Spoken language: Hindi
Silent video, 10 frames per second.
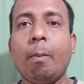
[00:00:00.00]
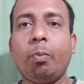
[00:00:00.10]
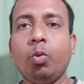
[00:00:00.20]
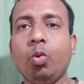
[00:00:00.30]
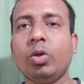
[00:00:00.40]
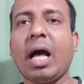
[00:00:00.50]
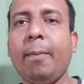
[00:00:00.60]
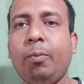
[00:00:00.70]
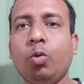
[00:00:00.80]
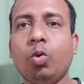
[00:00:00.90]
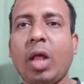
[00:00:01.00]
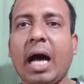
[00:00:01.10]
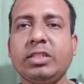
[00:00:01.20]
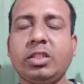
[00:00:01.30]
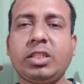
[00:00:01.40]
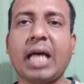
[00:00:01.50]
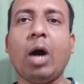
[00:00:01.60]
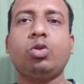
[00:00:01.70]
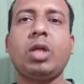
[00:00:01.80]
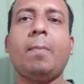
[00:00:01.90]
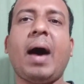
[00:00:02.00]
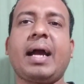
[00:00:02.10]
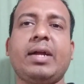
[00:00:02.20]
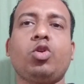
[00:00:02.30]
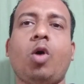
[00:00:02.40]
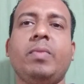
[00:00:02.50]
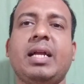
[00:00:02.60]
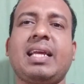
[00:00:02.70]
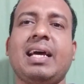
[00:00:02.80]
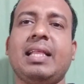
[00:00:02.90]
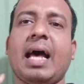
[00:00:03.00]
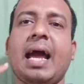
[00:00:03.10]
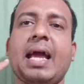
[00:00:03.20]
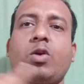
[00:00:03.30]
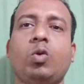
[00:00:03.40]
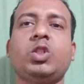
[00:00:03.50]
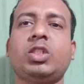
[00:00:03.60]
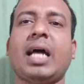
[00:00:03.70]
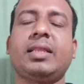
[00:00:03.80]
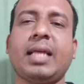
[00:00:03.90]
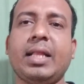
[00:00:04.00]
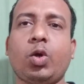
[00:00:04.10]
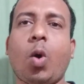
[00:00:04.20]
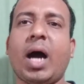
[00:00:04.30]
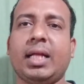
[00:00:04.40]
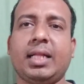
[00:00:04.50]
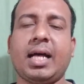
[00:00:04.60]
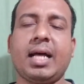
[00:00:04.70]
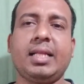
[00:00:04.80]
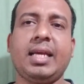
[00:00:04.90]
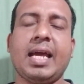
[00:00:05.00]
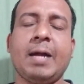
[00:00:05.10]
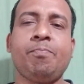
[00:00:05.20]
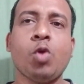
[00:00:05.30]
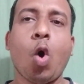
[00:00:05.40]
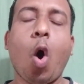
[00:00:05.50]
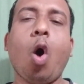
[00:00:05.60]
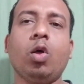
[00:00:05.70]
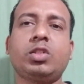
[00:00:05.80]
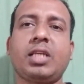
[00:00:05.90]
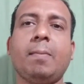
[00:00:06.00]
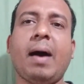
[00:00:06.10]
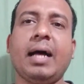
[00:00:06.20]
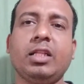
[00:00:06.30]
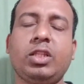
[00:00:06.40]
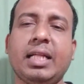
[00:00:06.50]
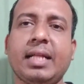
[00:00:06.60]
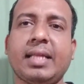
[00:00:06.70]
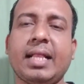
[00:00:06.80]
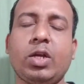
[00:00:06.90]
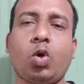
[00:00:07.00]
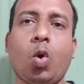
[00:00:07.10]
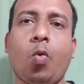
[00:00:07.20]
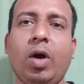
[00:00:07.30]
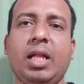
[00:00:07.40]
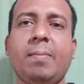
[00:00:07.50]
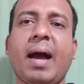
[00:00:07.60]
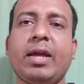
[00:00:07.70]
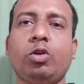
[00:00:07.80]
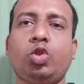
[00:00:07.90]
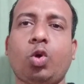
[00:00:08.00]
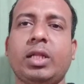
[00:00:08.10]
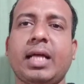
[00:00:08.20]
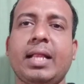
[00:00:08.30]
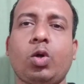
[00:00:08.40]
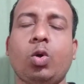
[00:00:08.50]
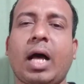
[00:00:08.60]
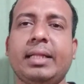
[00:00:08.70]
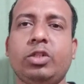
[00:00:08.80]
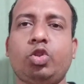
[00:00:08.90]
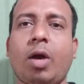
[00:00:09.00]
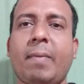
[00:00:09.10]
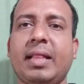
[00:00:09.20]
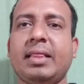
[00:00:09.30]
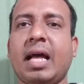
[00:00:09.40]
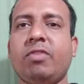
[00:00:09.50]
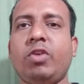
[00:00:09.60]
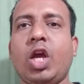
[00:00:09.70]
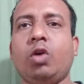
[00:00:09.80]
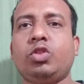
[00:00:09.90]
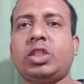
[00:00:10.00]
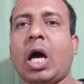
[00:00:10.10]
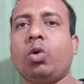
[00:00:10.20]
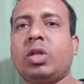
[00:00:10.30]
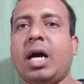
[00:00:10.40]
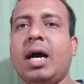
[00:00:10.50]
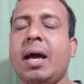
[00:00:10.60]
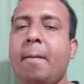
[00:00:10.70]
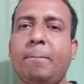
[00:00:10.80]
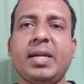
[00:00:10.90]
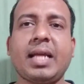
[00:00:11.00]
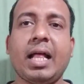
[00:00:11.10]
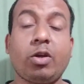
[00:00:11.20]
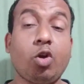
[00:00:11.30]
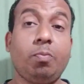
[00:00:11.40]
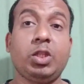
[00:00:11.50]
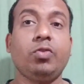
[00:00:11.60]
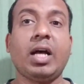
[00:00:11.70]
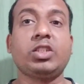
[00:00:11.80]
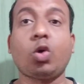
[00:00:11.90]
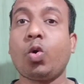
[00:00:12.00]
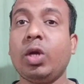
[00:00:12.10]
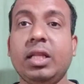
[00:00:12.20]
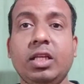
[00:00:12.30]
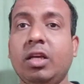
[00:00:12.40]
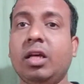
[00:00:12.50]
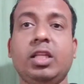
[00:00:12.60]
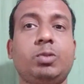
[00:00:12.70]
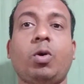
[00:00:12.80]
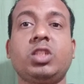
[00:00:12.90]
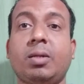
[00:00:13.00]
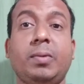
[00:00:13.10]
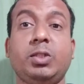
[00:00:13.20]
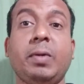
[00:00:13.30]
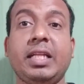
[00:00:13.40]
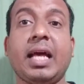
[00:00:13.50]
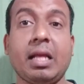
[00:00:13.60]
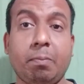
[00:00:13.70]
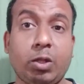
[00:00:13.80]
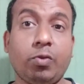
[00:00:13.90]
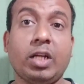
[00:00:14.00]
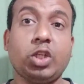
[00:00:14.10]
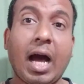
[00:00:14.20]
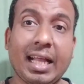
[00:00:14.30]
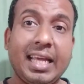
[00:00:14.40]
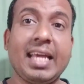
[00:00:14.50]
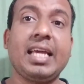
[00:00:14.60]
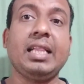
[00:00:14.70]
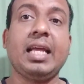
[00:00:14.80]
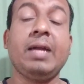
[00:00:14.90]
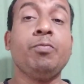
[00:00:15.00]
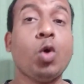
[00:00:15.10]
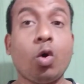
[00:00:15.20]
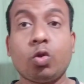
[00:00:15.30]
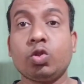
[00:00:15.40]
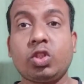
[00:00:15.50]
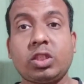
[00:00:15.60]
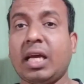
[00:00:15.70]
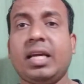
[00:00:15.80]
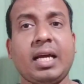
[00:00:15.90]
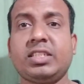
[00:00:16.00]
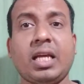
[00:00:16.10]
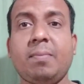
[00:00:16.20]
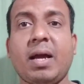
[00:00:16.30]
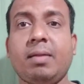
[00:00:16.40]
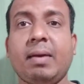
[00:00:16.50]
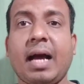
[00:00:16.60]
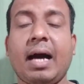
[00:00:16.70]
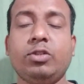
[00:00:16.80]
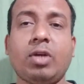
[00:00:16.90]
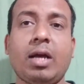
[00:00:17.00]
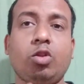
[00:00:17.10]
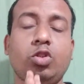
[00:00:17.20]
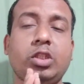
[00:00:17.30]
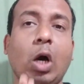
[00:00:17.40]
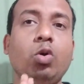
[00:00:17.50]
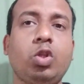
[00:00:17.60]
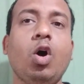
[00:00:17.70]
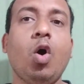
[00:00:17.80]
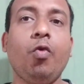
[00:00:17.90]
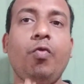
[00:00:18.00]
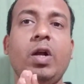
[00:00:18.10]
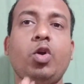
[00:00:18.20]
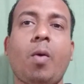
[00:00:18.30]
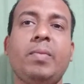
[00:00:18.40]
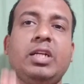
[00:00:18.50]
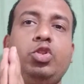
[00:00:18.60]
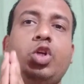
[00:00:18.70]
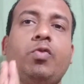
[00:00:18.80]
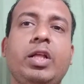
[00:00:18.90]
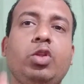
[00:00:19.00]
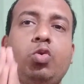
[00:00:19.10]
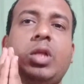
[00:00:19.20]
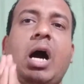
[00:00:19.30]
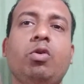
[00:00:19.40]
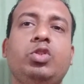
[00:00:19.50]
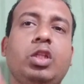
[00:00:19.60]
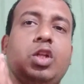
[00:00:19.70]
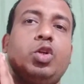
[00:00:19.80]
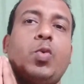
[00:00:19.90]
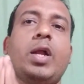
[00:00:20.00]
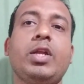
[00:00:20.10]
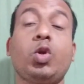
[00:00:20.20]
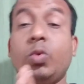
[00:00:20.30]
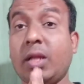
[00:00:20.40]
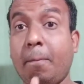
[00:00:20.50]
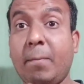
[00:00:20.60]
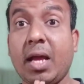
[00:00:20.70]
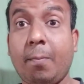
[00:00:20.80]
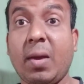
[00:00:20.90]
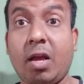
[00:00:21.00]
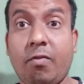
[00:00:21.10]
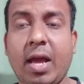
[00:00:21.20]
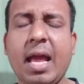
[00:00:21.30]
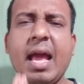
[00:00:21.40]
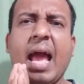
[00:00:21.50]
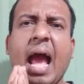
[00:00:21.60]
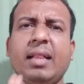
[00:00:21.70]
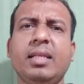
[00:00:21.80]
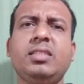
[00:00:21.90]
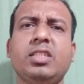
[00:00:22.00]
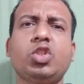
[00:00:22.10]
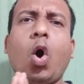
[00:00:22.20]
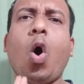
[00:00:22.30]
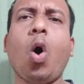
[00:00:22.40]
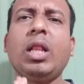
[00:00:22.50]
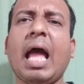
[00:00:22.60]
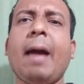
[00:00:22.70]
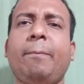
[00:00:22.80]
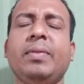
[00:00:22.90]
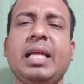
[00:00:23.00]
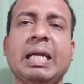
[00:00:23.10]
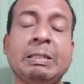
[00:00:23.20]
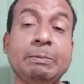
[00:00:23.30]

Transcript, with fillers: पूरा पूरा साउथ मार्केट डोमिनेट कर रहा है क्योंकि सात तारीख को आ रहा रही है और उसके बाद तेरह तारीख को माई और चौदह तारीख को श्याम एंड देन भी है साउथ का पिटारा क्योंकि पृथ्वीराज को कोई रिस्पॉन्स समझ में नहीं आ रही पृथ्वीराज आ रही कि नहीं तो सही सही मायने में कहा जाए तो साउथ विल डोमिनेट जनवरी 2022 टू इन बिग बिग वे एंड दिस इज ऑल हैपनिंग